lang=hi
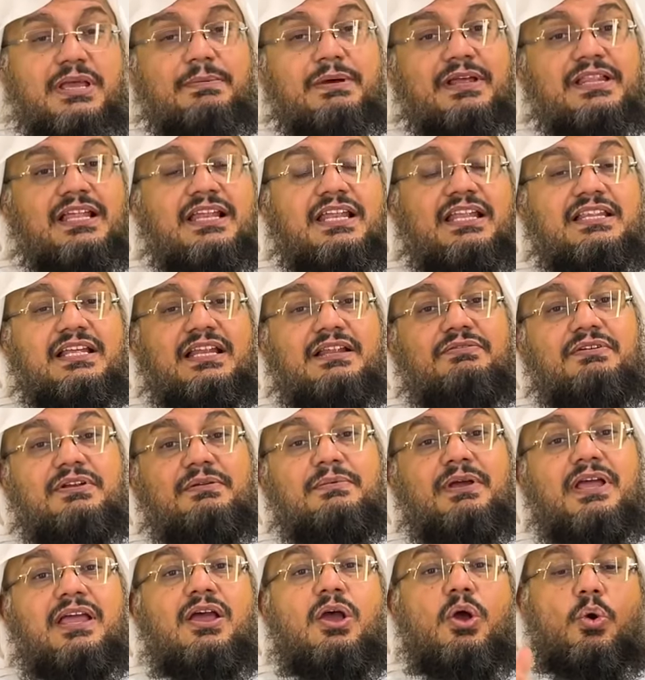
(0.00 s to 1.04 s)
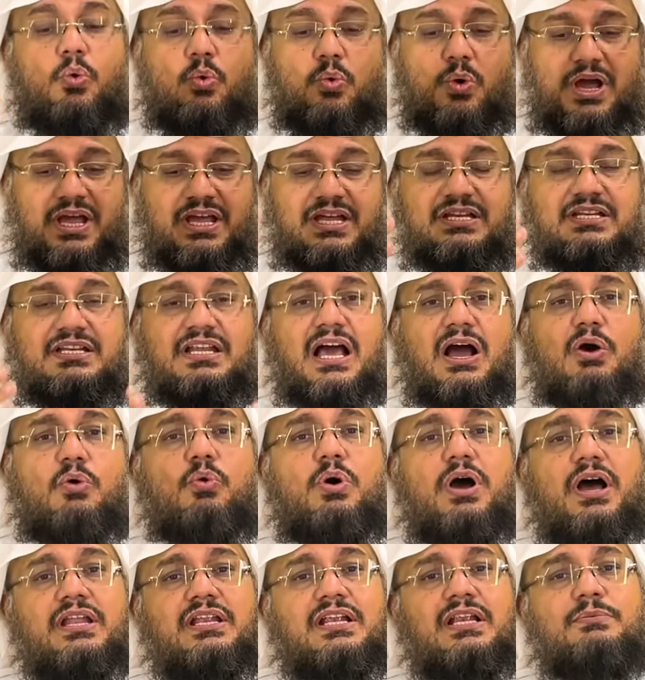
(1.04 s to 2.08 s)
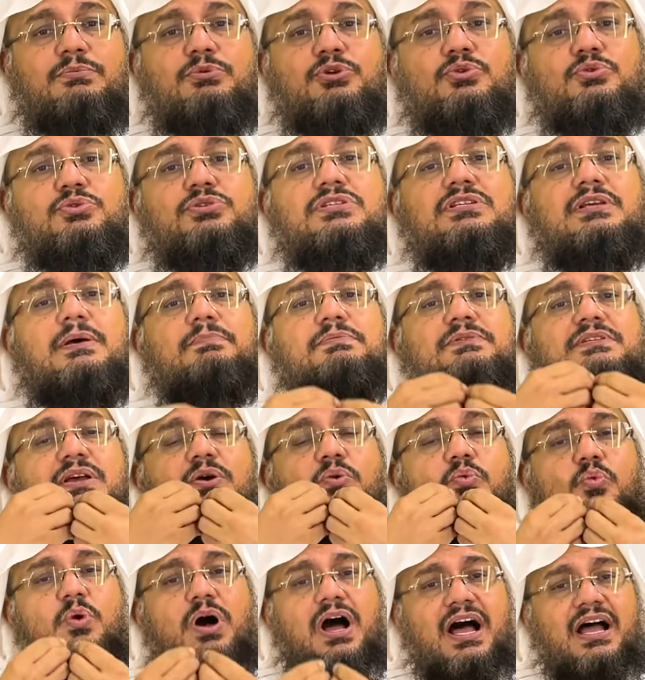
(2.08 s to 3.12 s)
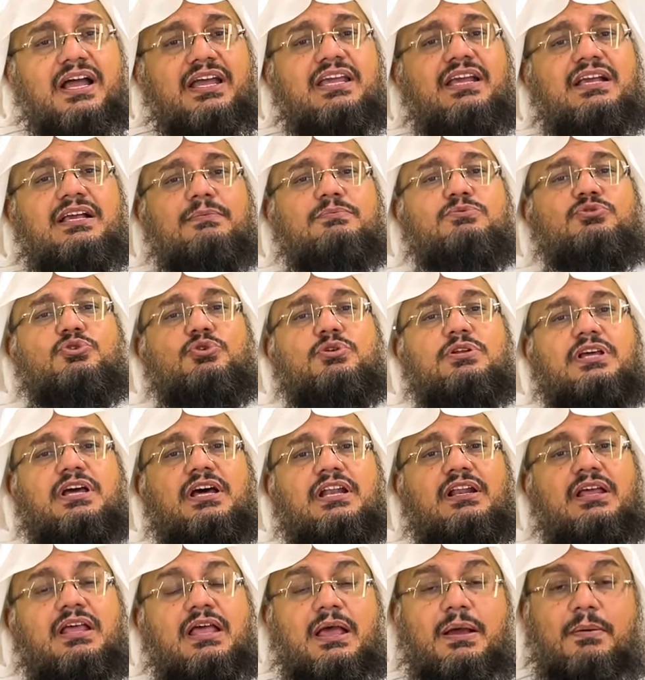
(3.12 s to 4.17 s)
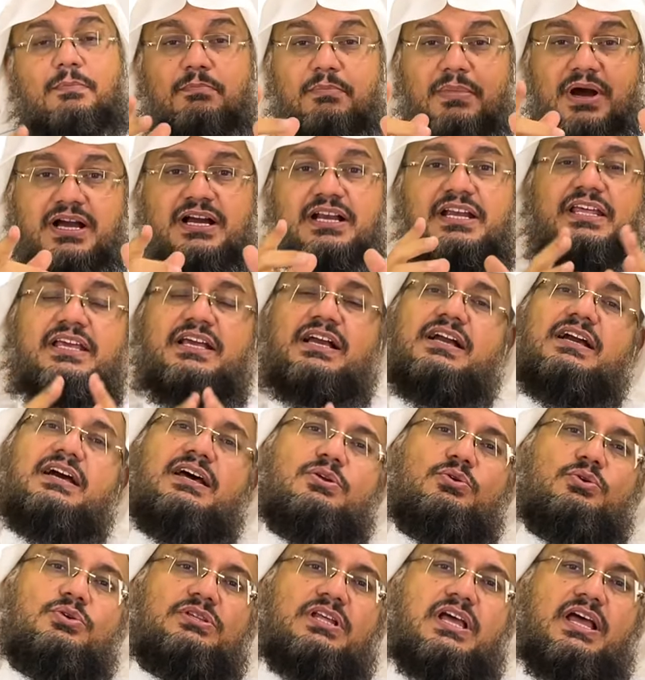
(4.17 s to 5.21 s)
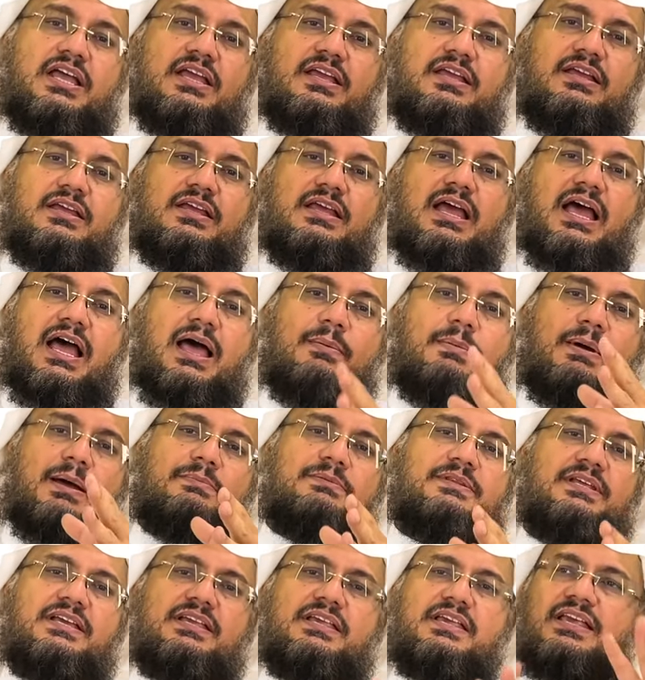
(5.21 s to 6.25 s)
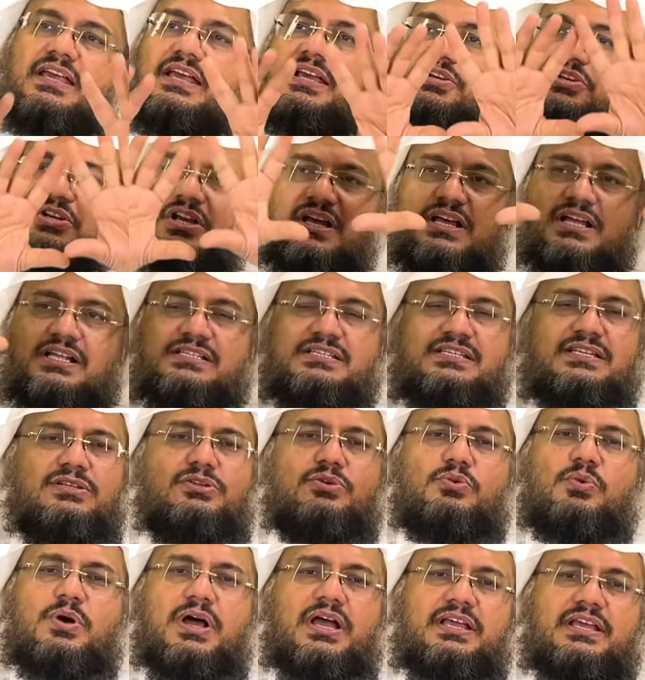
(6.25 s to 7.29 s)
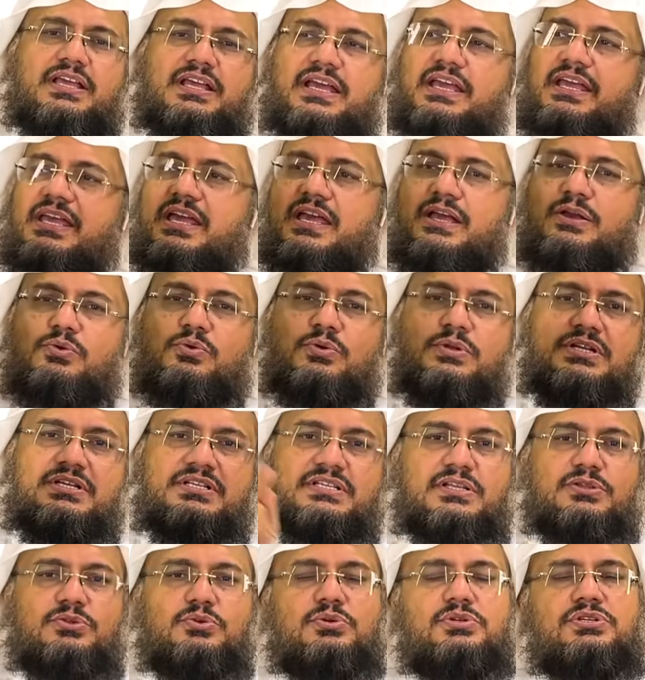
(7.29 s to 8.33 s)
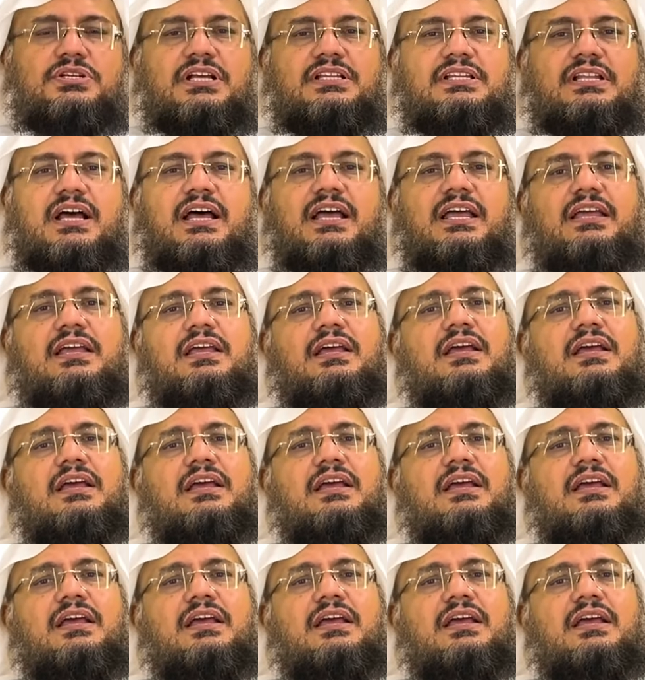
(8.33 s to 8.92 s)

बाद अल्लाह ताला फरमाए व इन ओहन अलबयूत सबसे वाही कमज़ोर घर मखड़ी का घर होता है अब आप देखेंगे शक्ल से तो वाही है एक उंगली से टूट जाता है